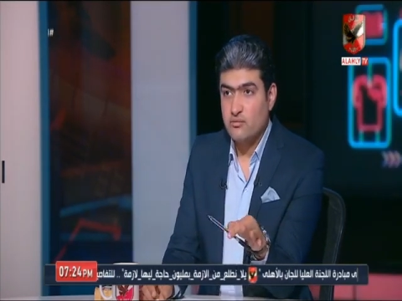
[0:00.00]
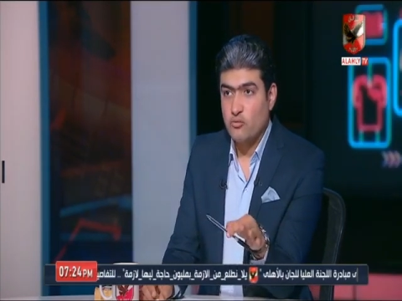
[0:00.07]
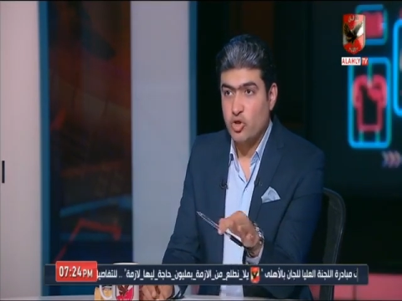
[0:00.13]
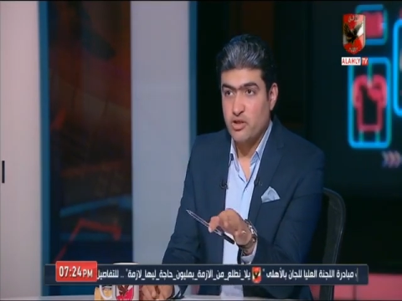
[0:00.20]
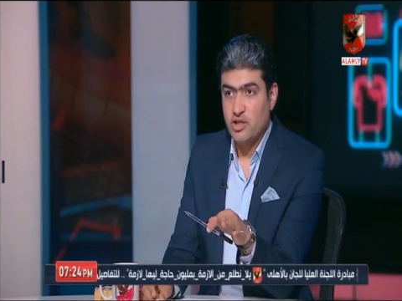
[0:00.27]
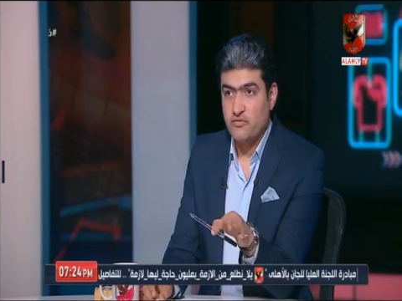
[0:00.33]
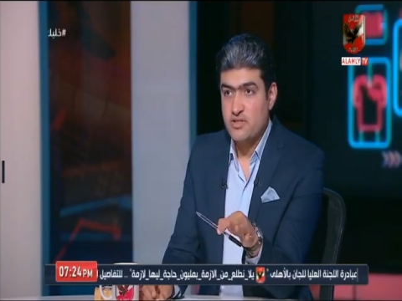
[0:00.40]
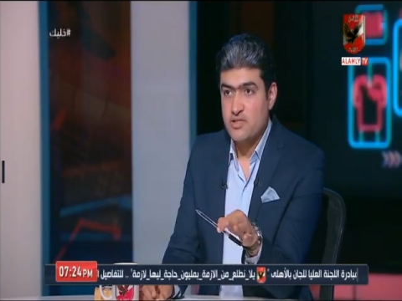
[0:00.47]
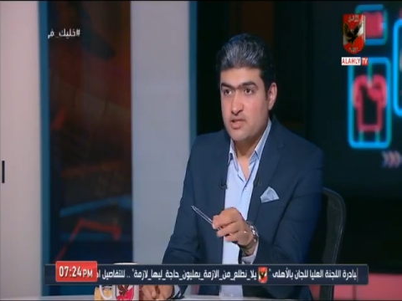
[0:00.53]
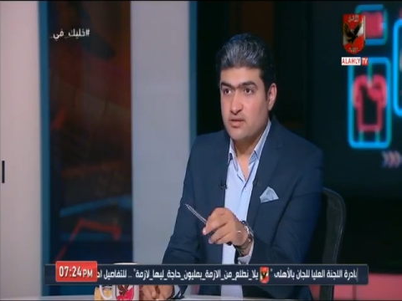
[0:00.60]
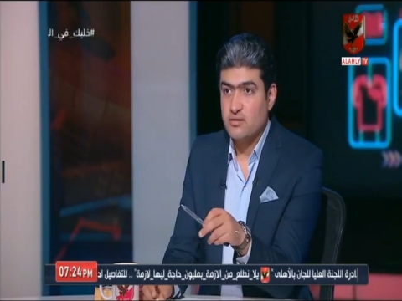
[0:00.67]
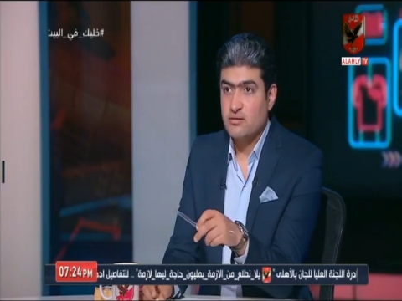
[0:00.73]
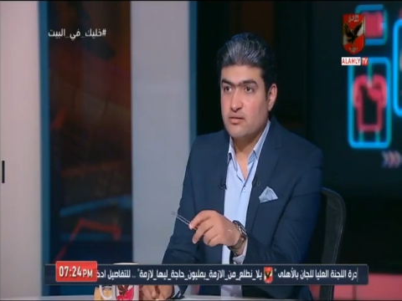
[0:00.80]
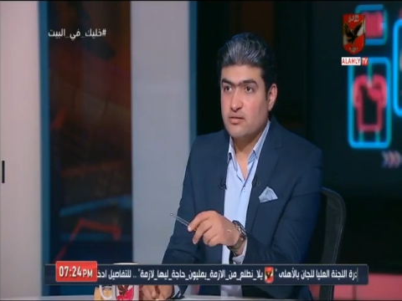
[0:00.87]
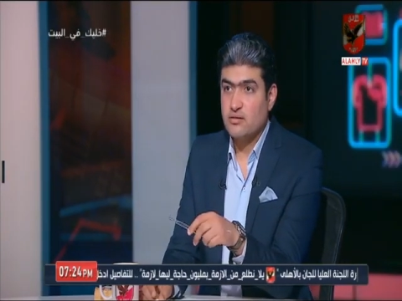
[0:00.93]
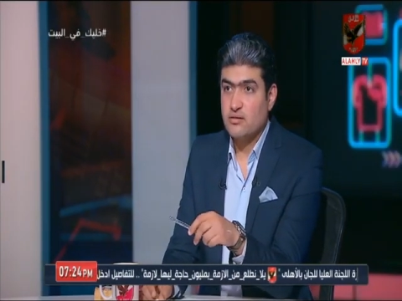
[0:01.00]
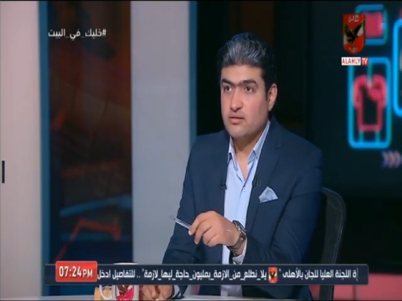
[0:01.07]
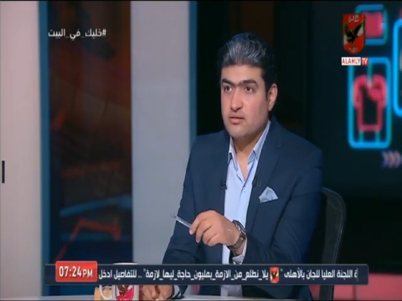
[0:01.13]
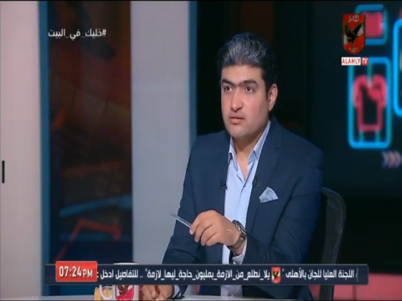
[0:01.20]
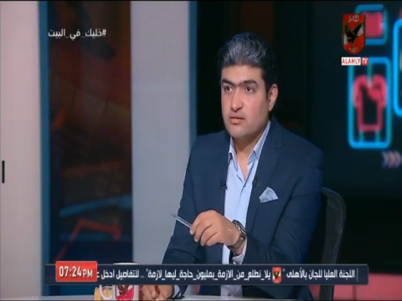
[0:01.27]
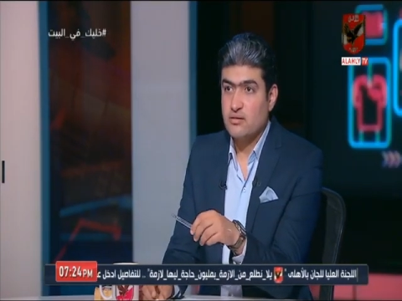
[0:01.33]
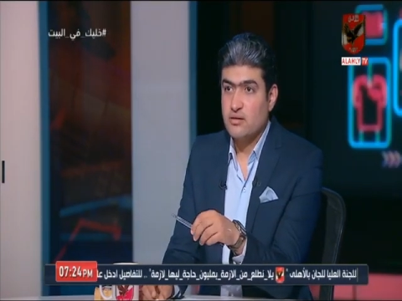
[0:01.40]
مختلفه ازاي اخر ستة
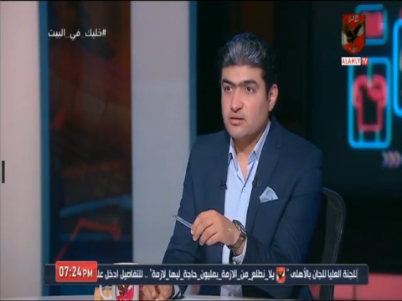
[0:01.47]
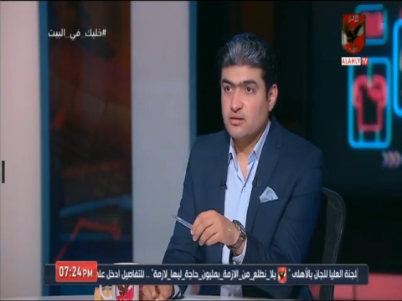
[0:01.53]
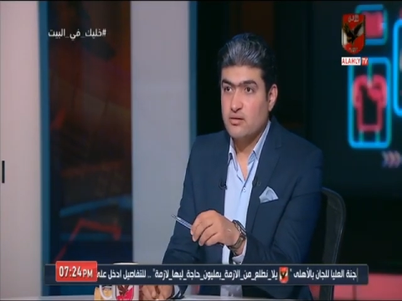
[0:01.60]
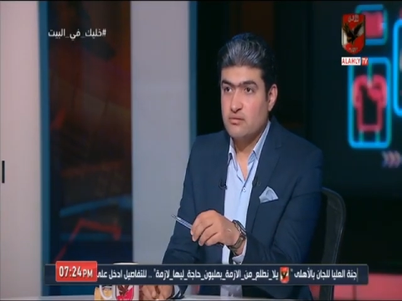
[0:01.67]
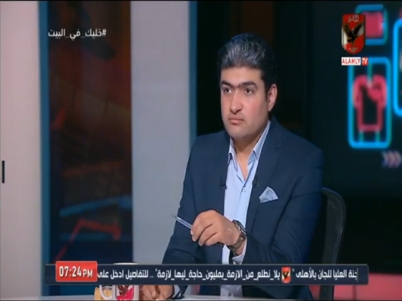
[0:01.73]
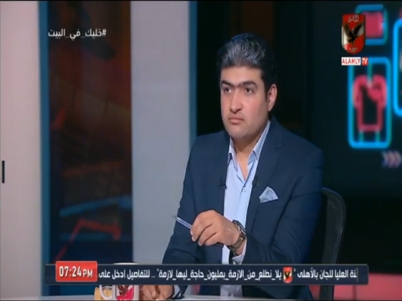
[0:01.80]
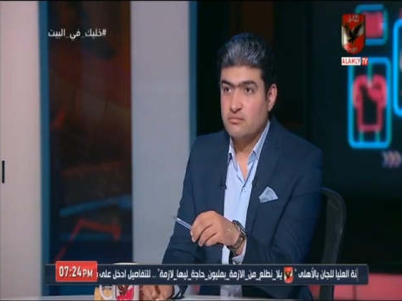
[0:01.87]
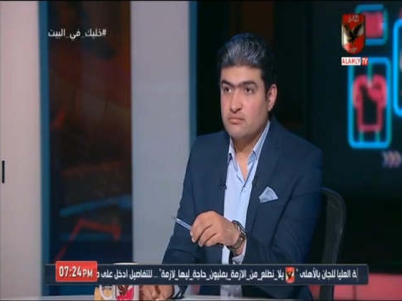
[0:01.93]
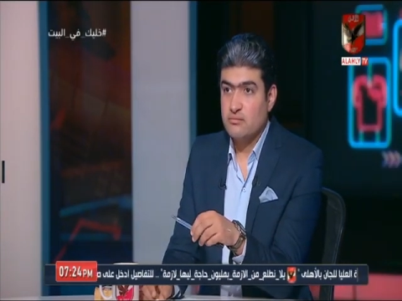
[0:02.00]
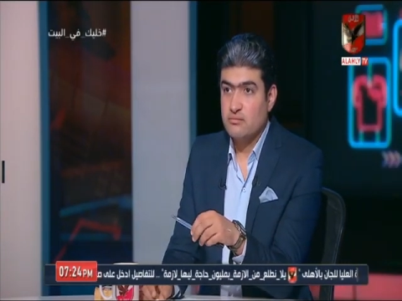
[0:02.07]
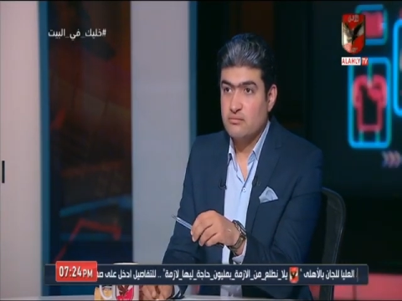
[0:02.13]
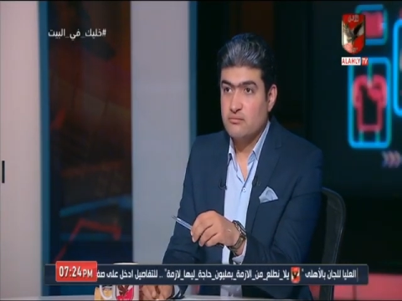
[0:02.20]
مم. اخر